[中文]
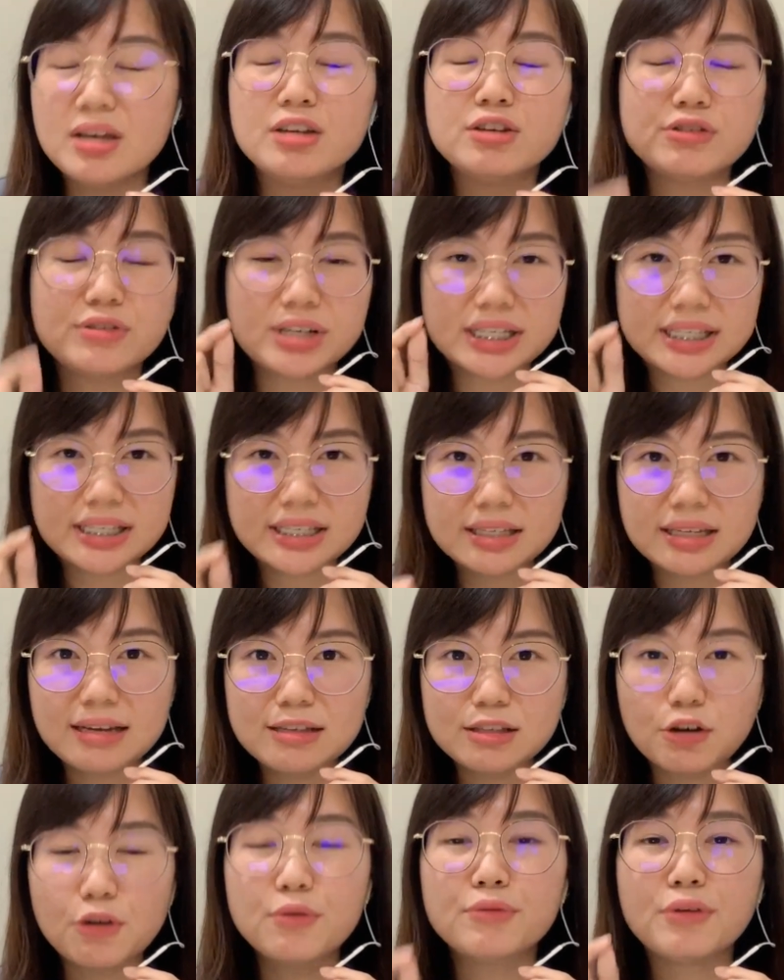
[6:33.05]
血脂的一
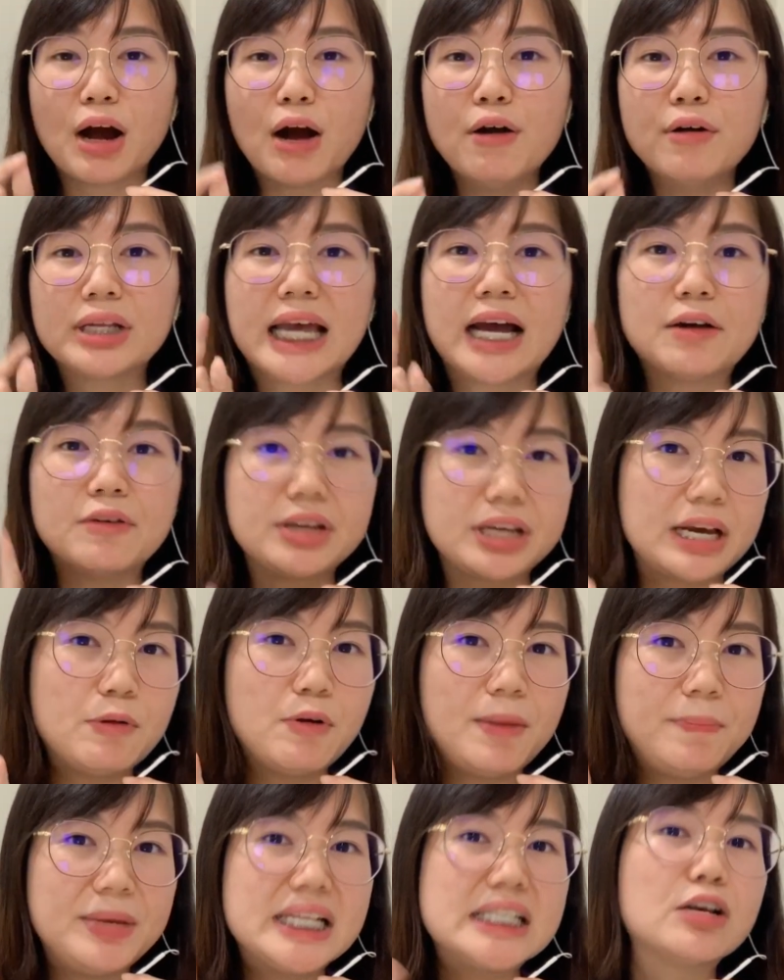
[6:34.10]
种，然后它会也
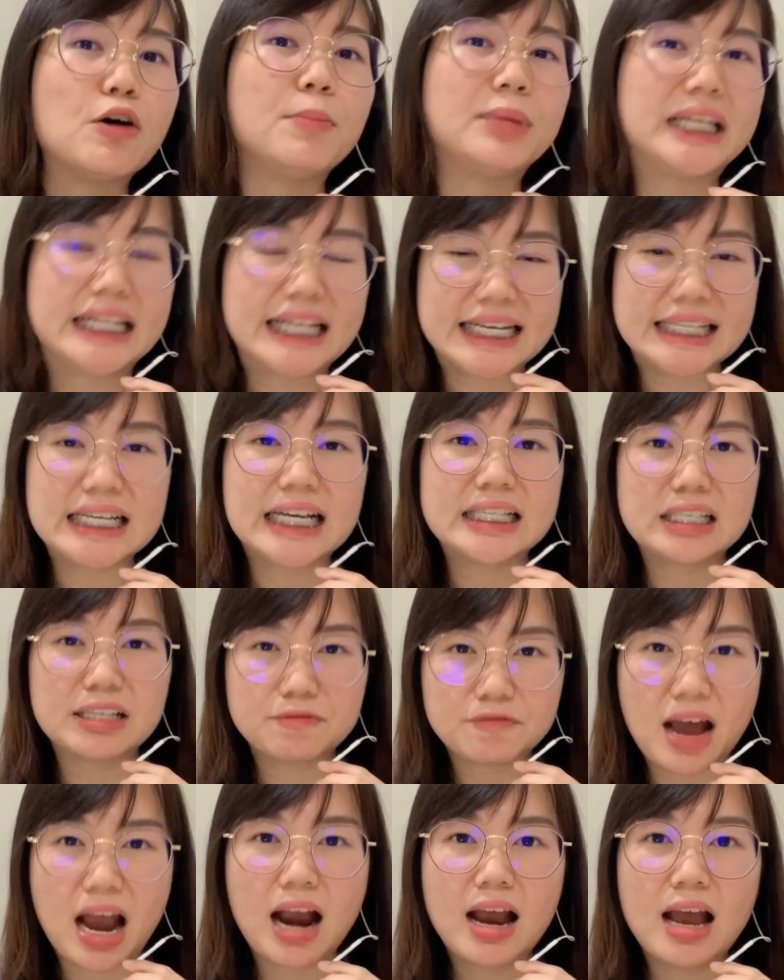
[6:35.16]
会变成我们的内在脂
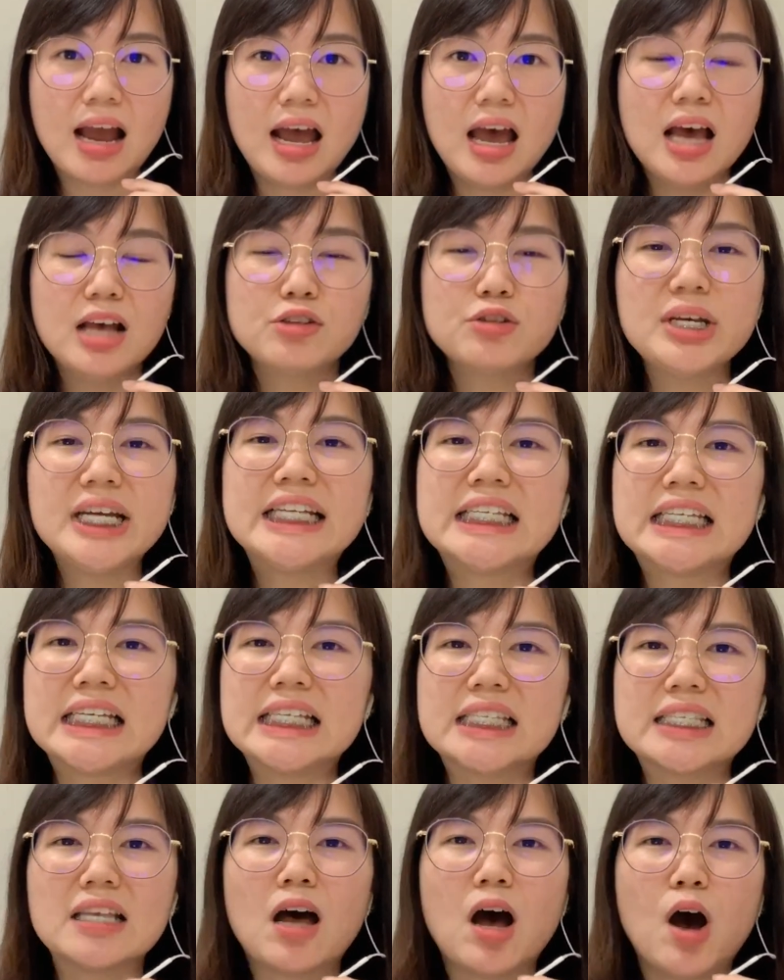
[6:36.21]
肪，所以其
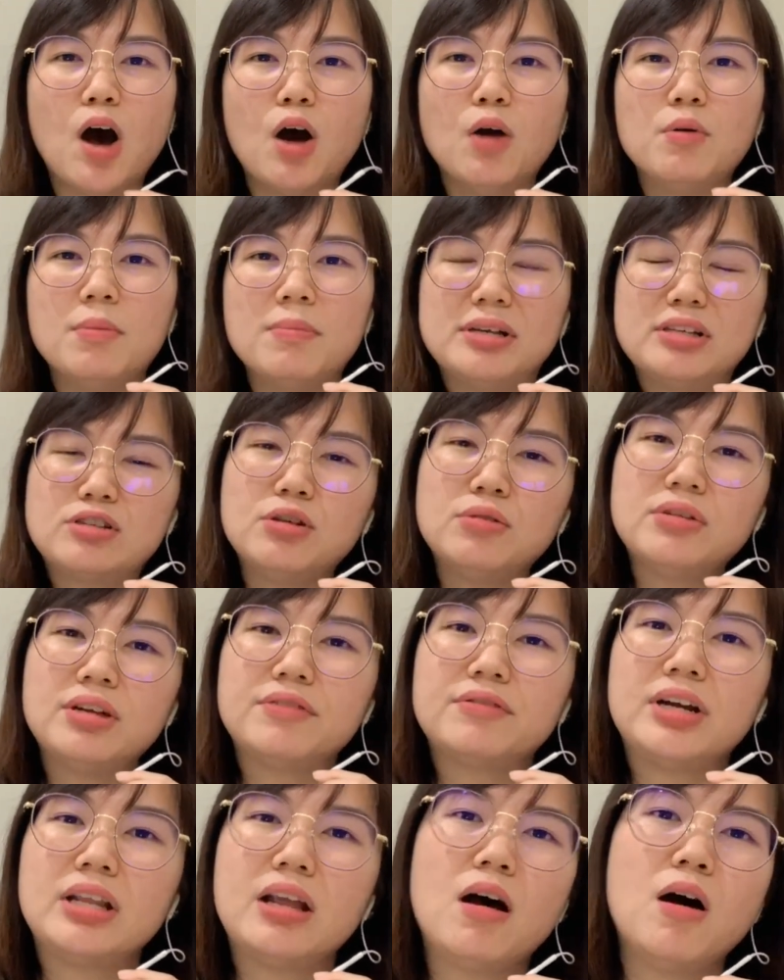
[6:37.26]
实哈，我们瘦的
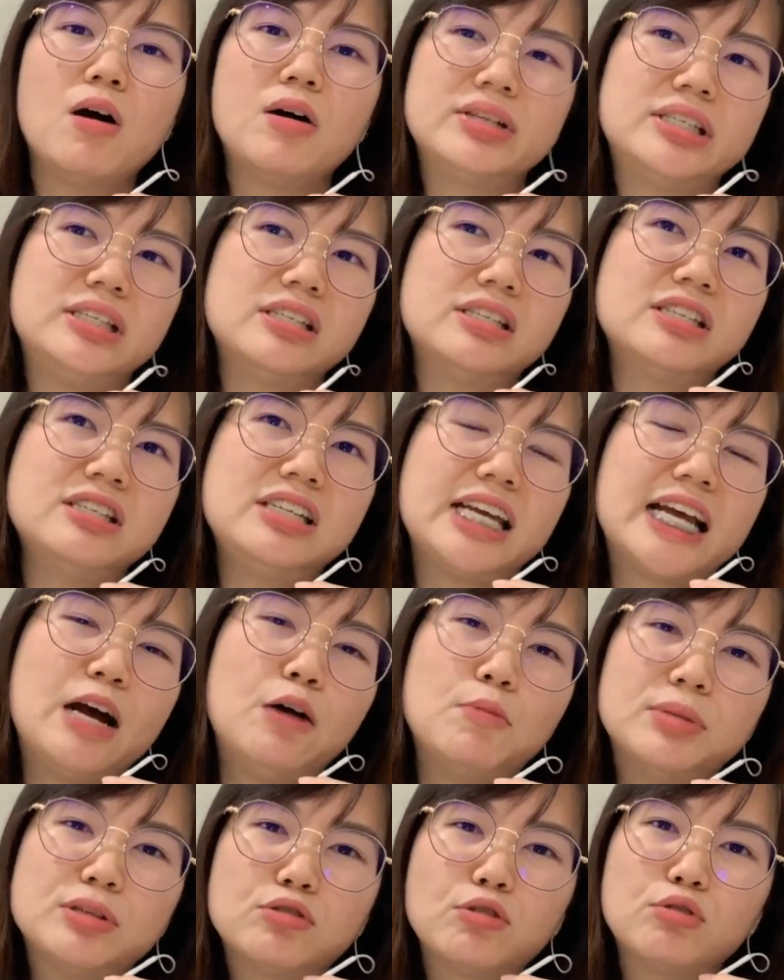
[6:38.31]
人呢，哈，其实你看
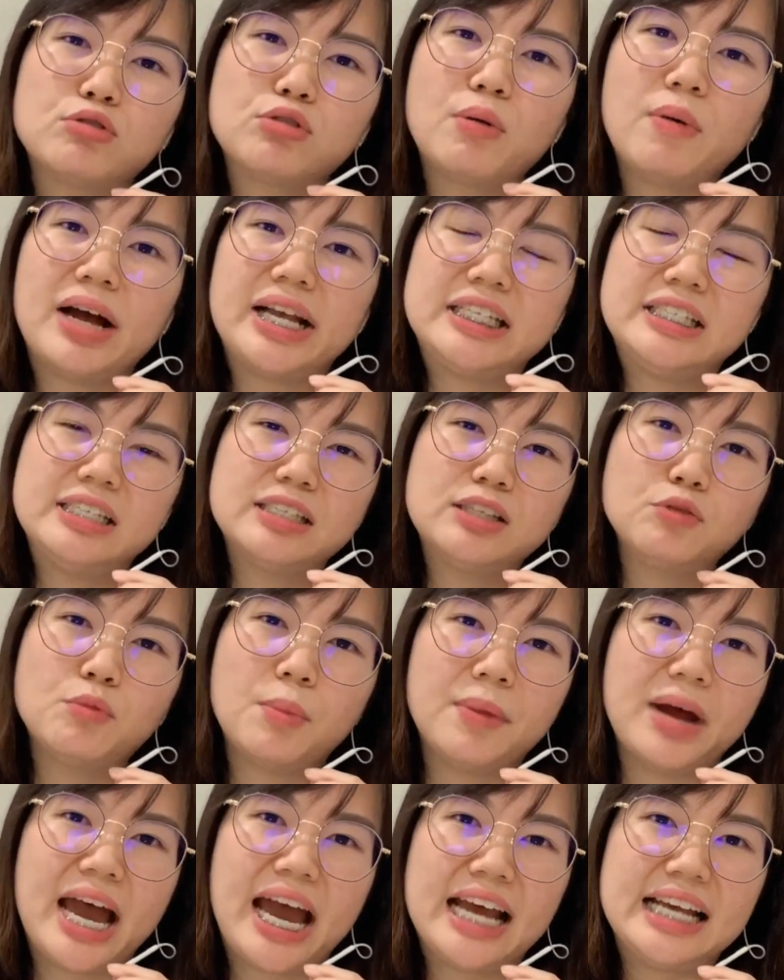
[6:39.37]
我们瘦瘦啊，其实我
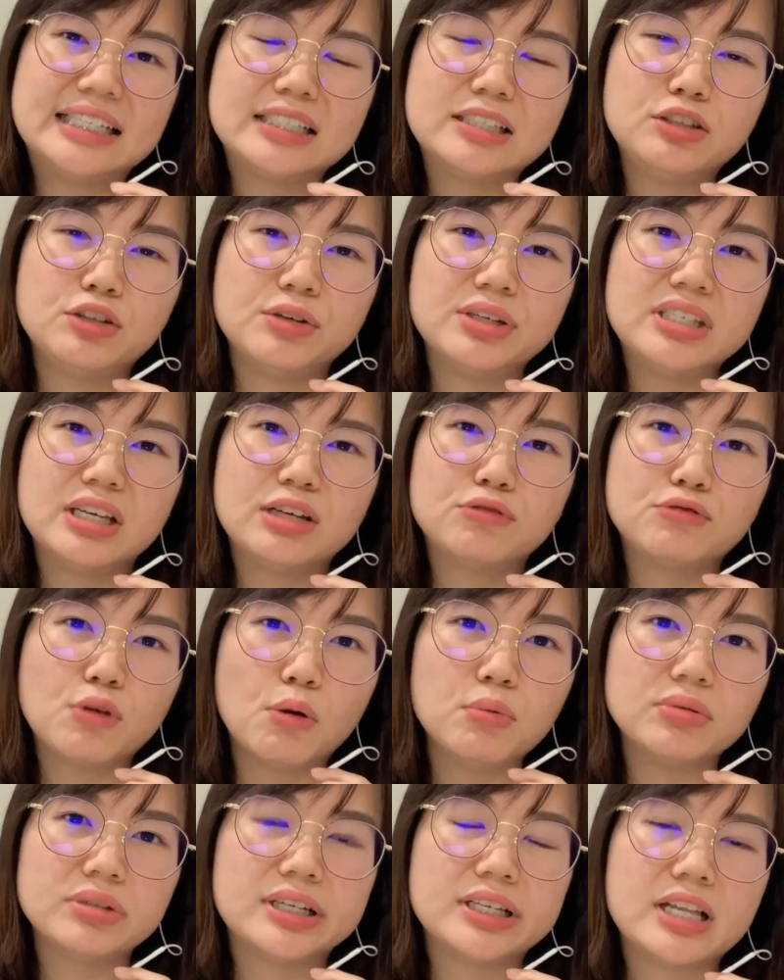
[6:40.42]
们还是有一些
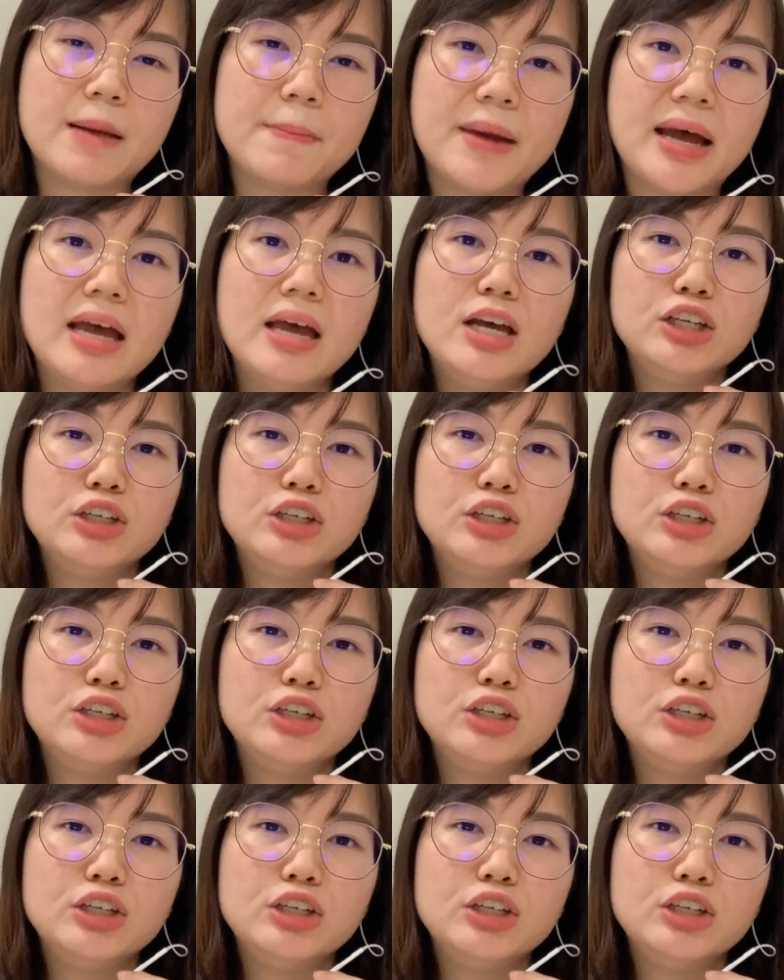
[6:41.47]
肉的，知道吗？